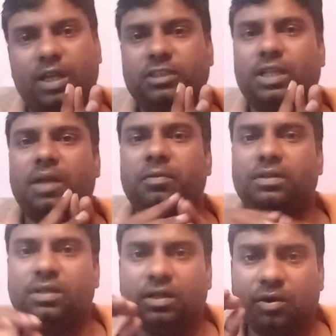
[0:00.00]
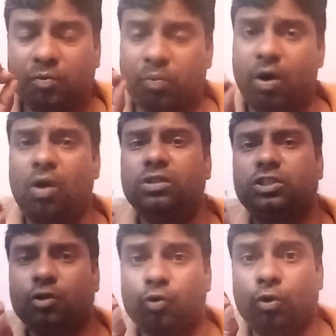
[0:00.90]
भाई साहब
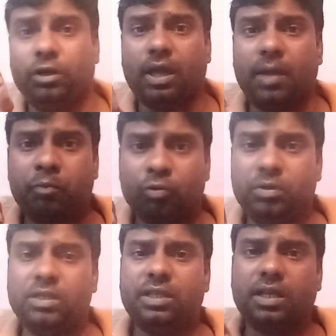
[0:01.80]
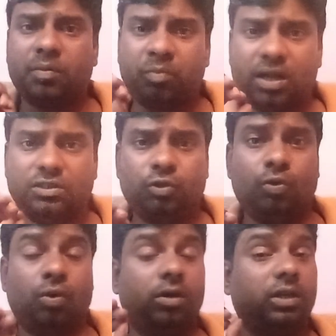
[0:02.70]
500 कोइन आपको मिल जाएगा
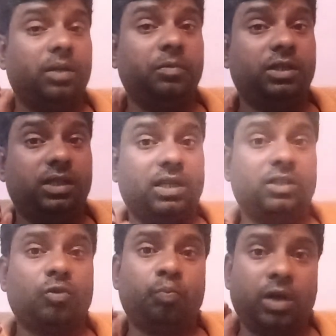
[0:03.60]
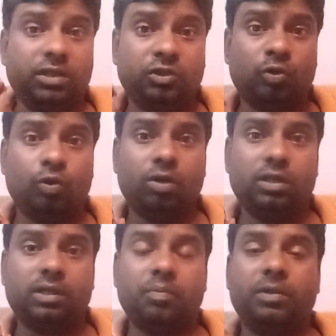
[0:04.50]
500 डॉलर का मिल जाएगा तो 500
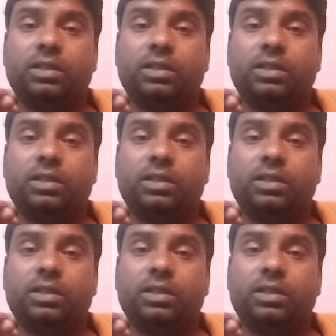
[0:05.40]
डॉलर का